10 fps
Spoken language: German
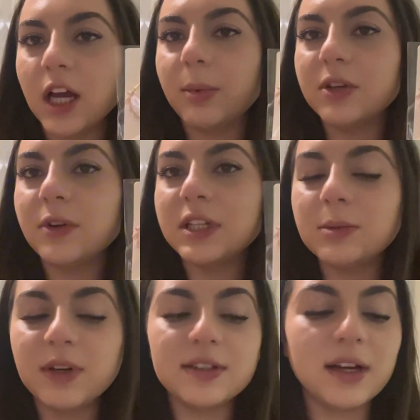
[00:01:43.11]
Aber ich fand
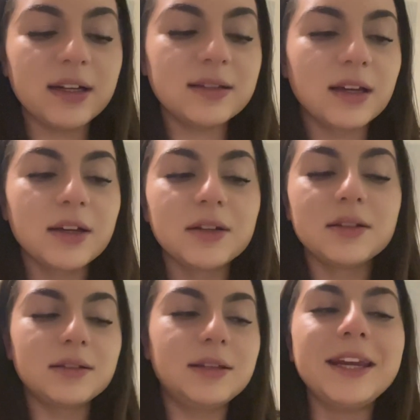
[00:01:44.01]
die besser als
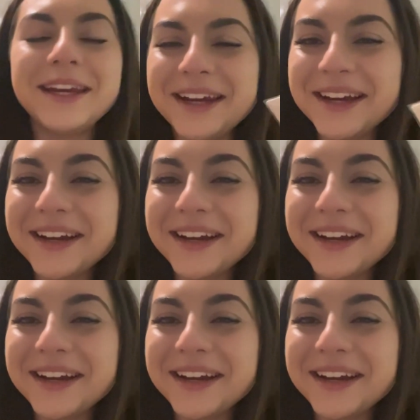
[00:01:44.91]
die.